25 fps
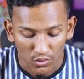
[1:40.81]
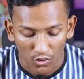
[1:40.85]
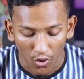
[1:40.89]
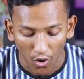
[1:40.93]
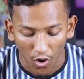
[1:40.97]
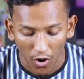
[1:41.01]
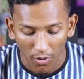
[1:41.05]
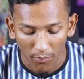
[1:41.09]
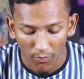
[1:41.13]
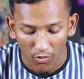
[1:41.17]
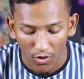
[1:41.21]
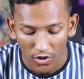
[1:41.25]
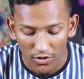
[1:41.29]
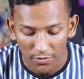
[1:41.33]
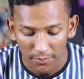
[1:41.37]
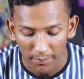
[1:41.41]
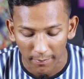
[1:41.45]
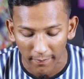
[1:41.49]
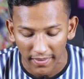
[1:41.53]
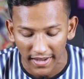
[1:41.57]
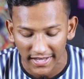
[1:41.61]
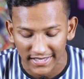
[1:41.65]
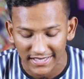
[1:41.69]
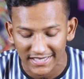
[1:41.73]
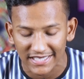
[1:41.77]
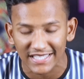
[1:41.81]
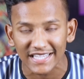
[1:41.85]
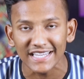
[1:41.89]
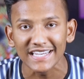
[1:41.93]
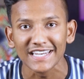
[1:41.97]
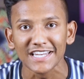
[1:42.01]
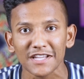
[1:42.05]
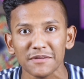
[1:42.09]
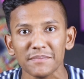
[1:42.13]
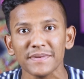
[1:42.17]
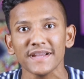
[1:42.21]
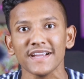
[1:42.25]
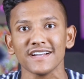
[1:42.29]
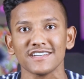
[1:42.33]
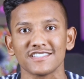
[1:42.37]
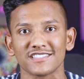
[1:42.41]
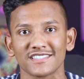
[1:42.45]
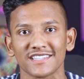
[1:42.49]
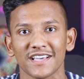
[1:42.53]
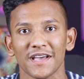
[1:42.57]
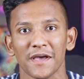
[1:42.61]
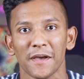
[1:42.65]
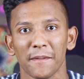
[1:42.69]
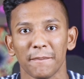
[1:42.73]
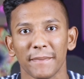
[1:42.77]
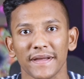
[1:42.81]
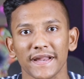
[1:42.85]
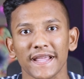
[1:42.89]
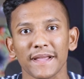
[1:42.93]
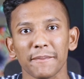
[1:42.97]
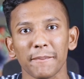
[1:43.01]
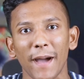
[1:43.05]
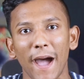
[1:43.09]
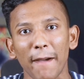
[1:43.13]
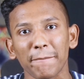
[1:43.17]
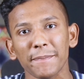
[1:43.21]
নো মোর মান্থলি লিমিটস মানে